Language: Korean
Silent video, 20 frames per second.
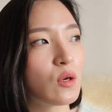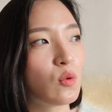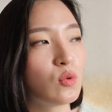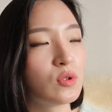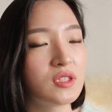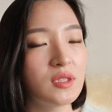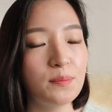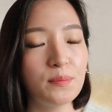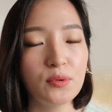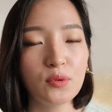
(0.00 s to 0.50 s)

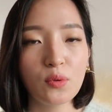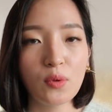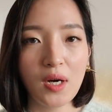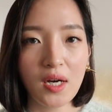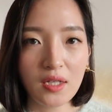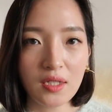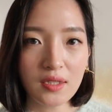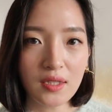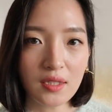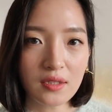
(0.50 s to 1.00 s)
오십 퍼센트
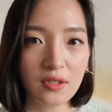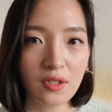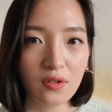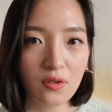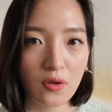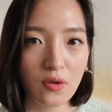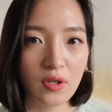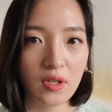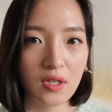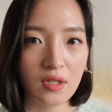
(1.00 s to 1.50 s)
할인한
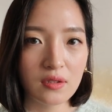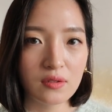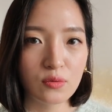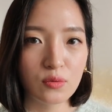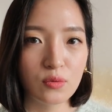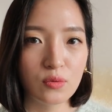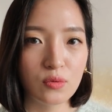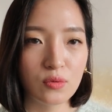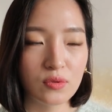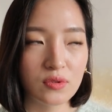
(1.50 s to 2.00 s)

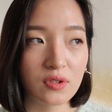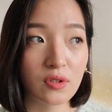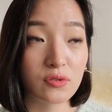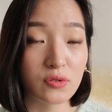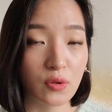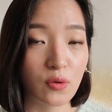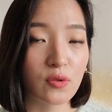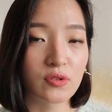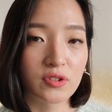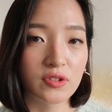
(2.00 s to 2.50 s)
가격이라고
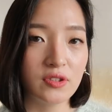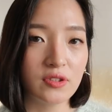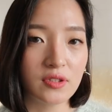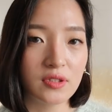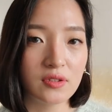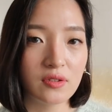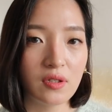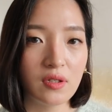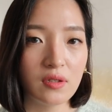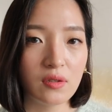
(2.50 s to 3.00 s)
그러셨거든요.
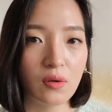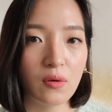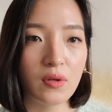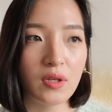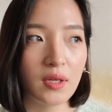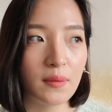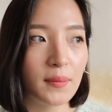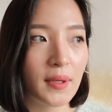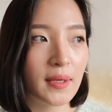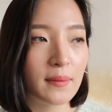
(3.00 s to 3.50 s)
그래서
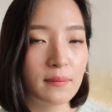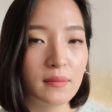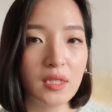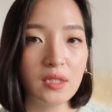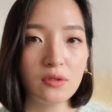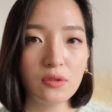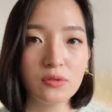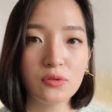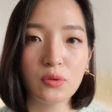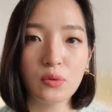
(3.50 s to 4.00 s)
거의 한
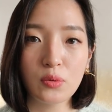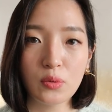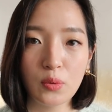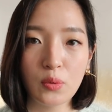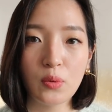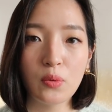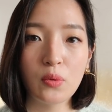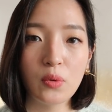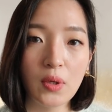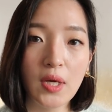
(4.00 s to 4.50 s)
백만 원
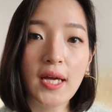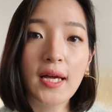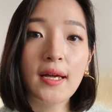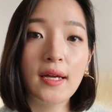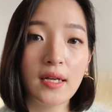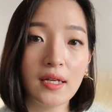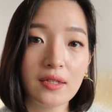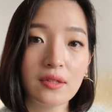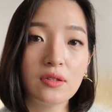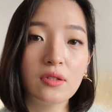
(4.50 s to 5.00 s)
정도
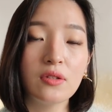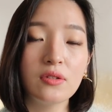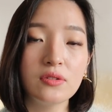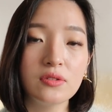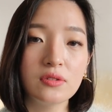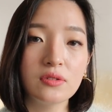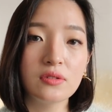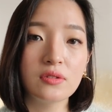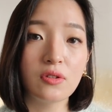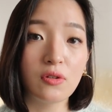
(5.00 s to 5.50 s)

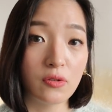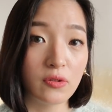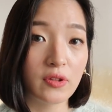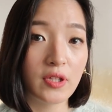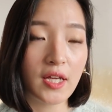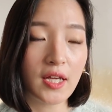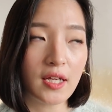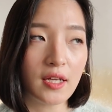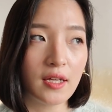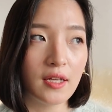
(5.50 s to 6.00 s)
했던
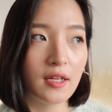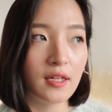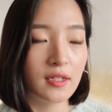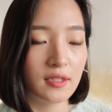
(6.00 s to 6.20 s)
건데